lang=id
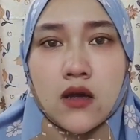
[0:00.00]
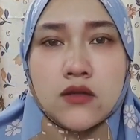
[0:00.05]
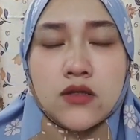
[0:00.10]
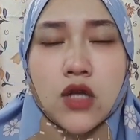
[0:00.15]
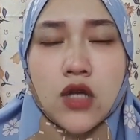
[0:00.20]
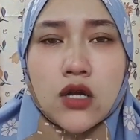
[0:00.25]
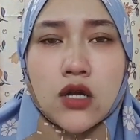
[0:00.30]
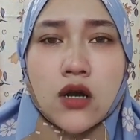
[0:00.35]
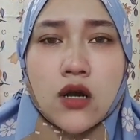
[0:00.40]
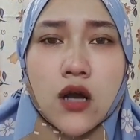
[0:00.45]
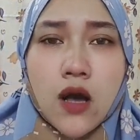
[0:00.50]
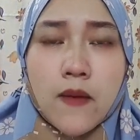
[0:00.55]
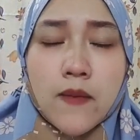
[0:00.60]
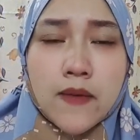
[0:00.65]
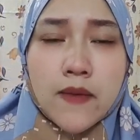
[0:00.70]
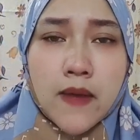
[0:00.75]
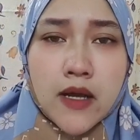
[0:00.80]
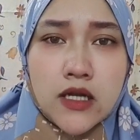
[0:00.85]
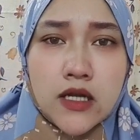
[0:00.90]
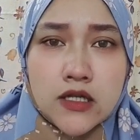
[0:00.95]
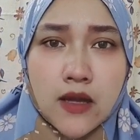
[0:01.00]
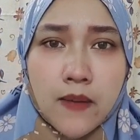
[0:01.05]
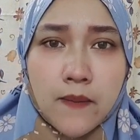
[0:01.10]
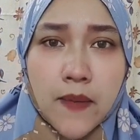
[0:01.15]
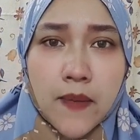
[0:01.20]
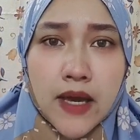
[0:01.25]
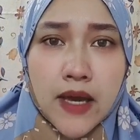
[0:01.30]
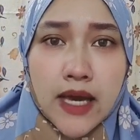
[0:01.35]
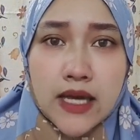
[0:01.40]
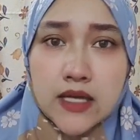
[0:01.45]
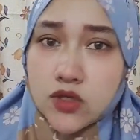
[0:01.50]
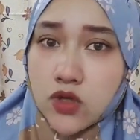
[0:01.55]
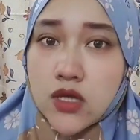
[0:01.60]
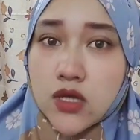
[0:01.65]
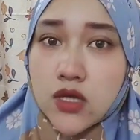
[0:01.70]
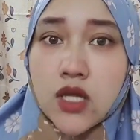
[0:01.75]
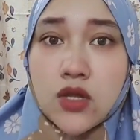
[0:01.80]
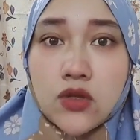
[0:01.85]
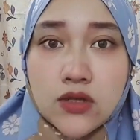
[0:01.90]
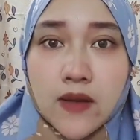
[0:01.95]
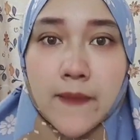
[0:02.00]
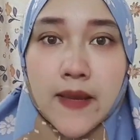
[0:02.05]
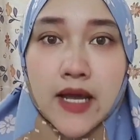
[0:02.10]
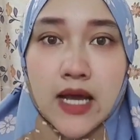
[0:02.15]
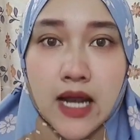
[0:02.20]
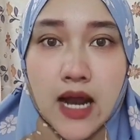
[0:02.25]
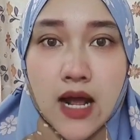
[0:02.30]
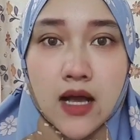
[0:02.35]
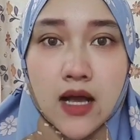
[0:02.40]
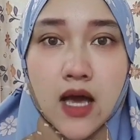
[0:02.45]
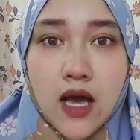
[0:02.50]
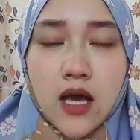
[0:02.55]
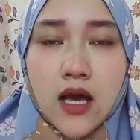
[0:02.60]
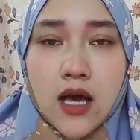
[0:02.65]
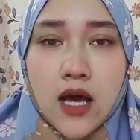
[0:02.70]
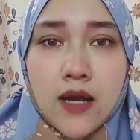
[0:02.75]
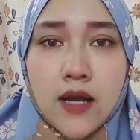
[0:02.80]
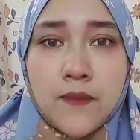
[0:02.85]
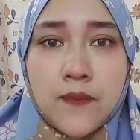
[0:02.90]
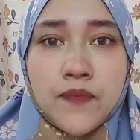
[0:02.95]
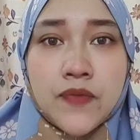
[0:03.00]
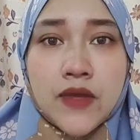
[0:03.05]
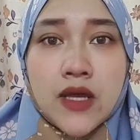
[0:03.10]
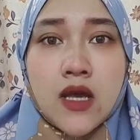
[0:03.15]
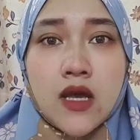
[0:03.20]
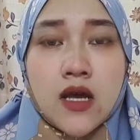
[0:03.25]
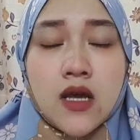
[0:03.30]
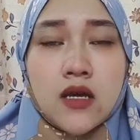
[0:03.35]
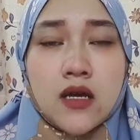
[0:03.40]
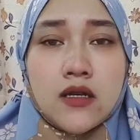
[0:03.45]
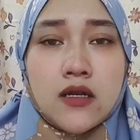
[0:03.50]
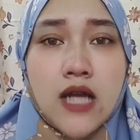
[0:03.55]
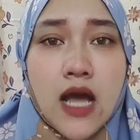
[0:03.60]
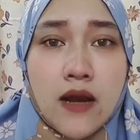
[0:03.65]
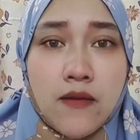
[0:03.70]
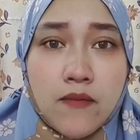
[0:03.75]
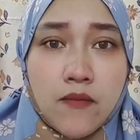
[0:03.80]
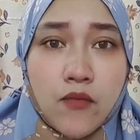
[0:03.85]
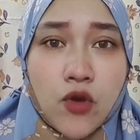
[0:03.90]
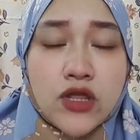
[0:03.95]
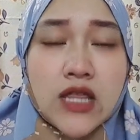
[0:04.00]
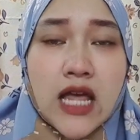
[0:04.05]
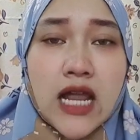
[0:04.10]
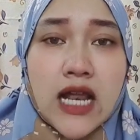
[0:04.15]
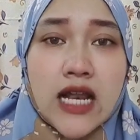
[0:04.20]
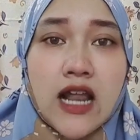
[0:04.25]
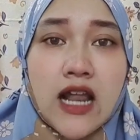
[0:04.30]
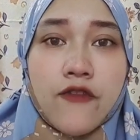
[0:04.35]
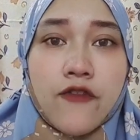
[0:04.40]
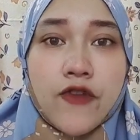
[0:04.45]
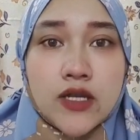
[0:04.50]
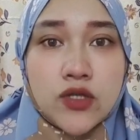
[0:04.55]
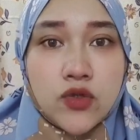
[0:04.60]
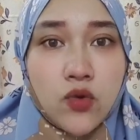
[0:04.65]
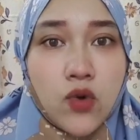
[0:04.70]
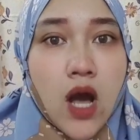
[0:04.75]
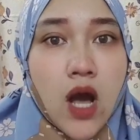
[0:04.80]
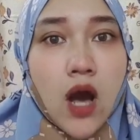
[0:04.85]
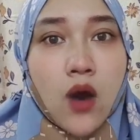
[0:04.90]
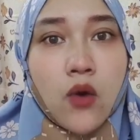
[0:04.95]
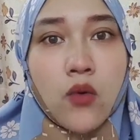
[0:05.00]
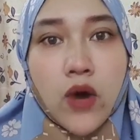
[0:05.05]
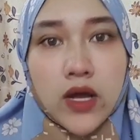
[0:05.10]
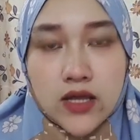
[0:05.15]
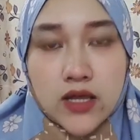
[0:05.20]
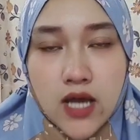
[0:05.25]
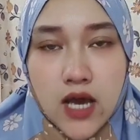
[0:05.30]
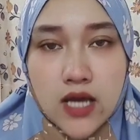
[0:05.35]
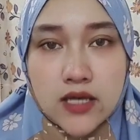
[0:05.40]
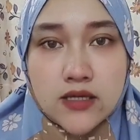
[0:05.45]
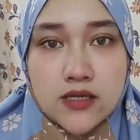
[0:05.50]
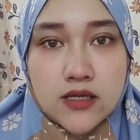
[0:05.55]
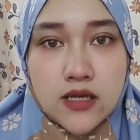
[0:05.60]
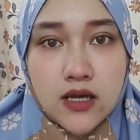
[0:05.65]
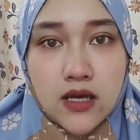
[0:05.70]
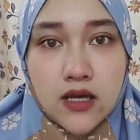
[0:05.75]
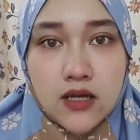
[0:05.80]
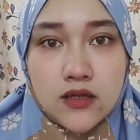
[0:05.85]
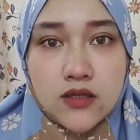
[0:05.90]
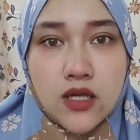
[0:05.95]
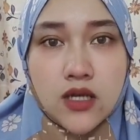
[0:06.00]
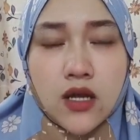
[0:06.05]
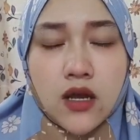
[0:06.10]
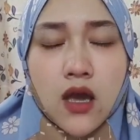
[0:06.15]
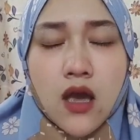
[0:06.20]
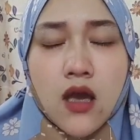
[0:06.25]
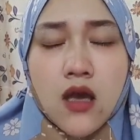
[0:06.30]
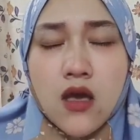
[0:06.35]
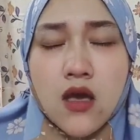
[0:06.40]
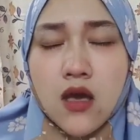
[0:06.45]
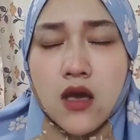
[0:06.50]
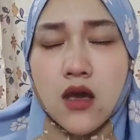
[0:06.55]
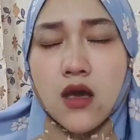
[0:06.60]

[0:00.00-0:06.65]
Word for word: jalan ke kamar mandi sampai ngesot gitu sampai ngerangka kan dan mau tarik nafas tuh nggak kuat guys jadi kayak